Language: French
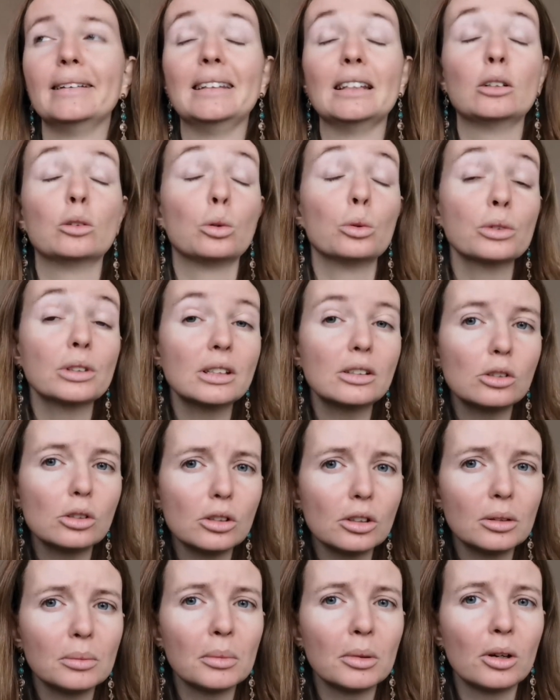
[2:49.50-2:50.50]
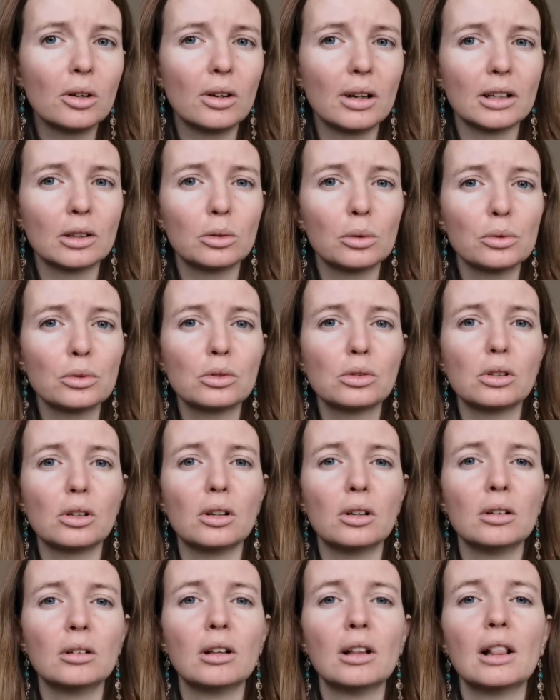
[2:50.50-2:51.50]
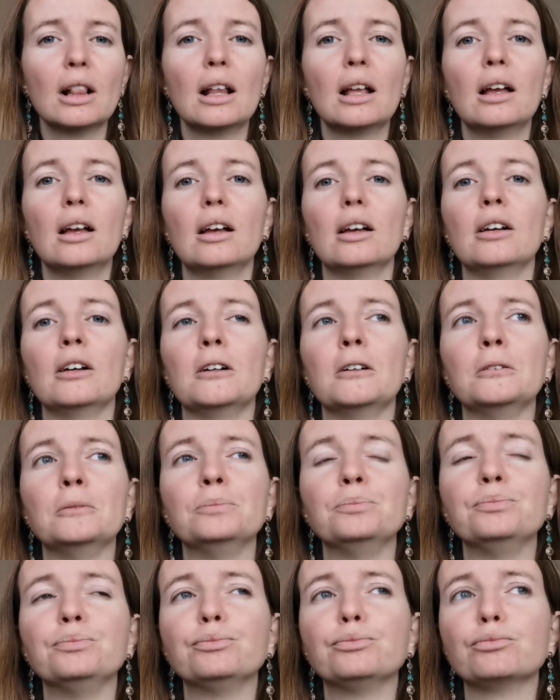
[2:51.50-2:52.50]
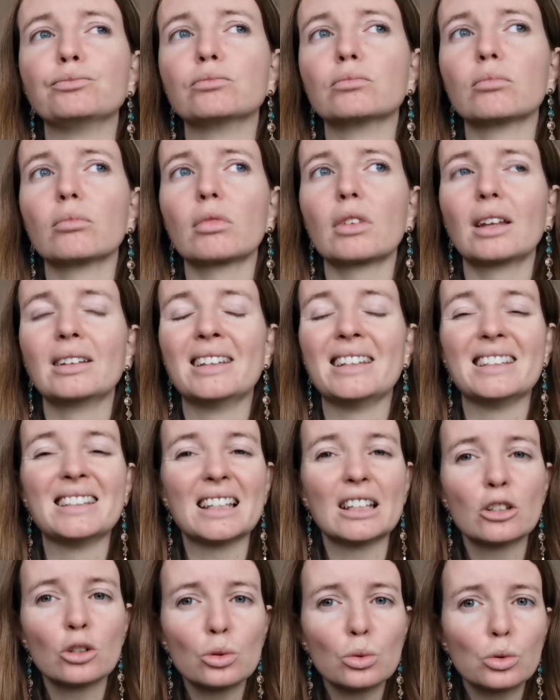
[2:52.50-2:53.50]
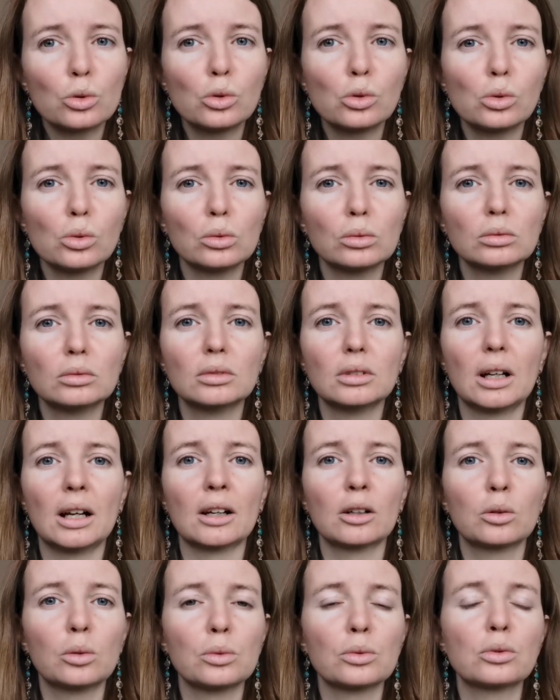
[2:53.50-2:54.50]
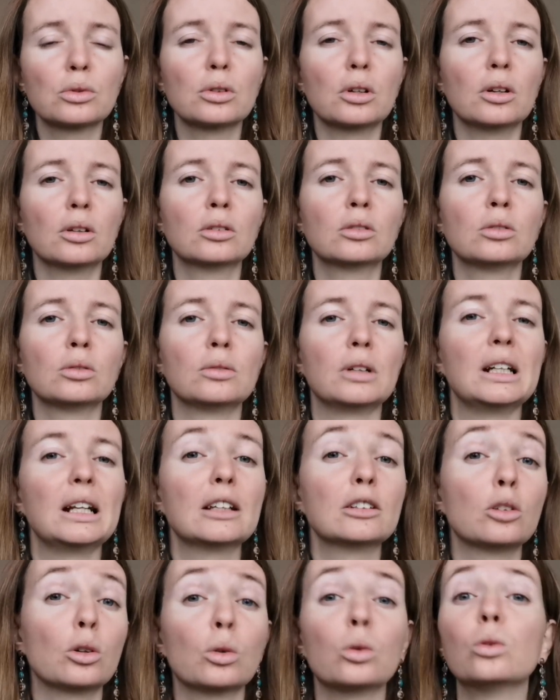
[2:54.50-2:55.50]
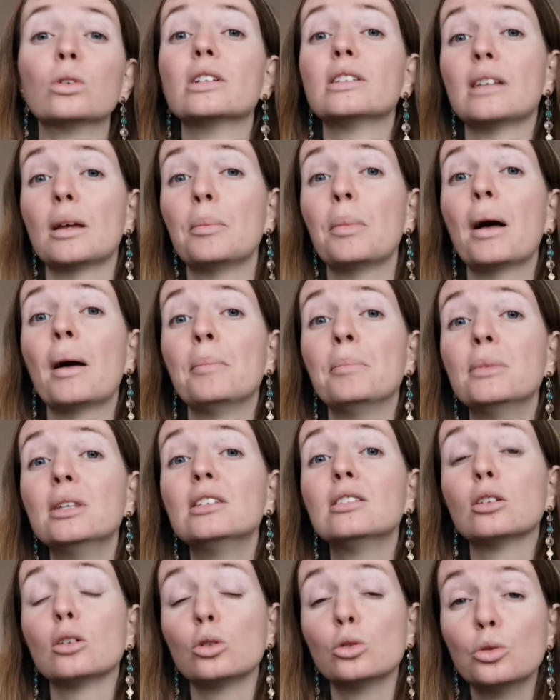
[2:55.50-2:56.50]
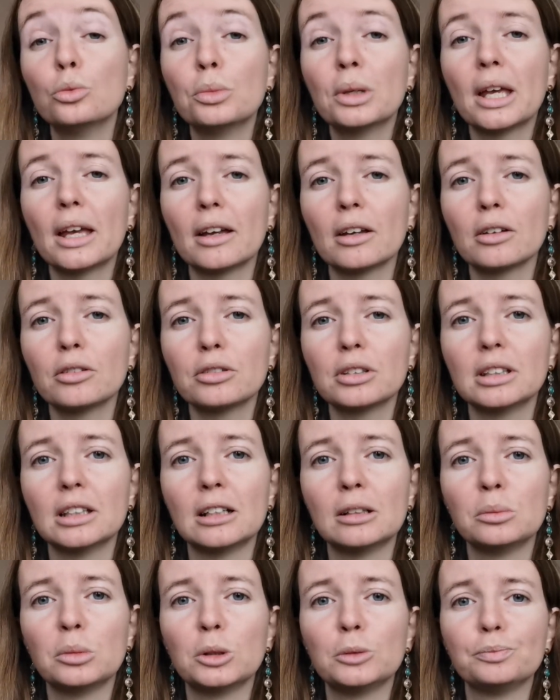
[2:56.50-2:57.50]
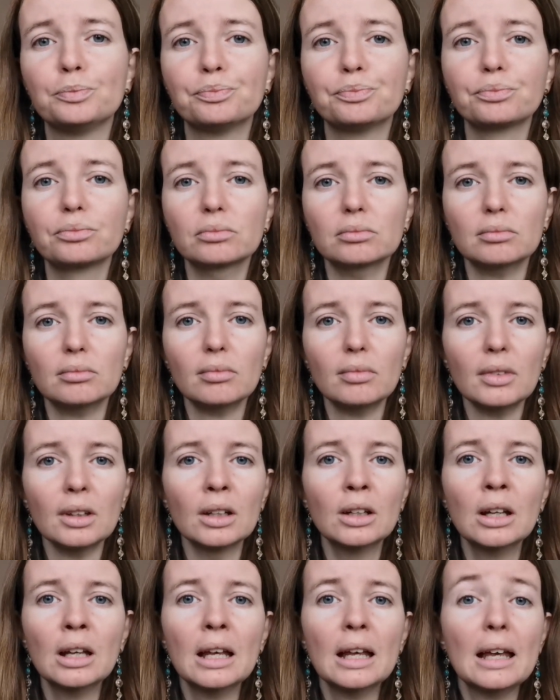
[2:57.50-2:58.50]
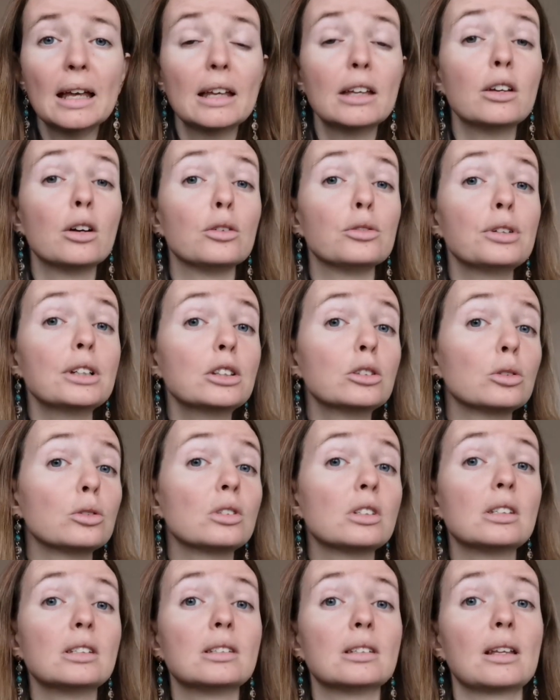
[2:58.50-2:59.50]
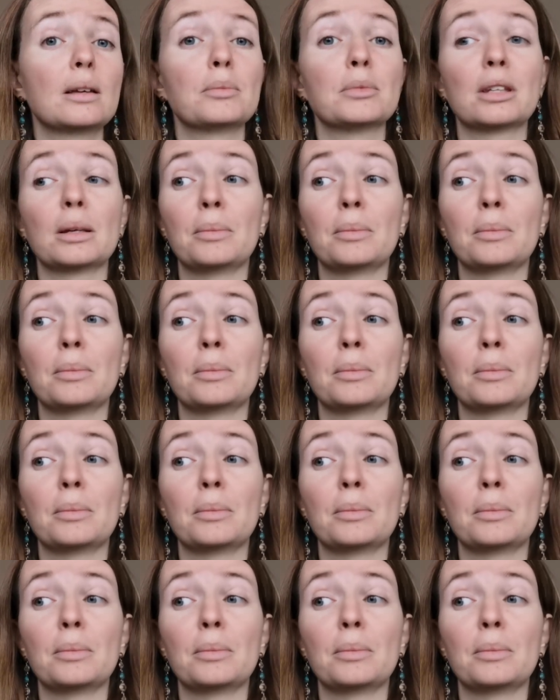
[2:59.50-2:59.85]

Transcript: des conditionnements inconscients, euh, des injonctions inconscientes, voilà, tant qu'on ne les a pas mises en lumière finalement. Et en fait, notre système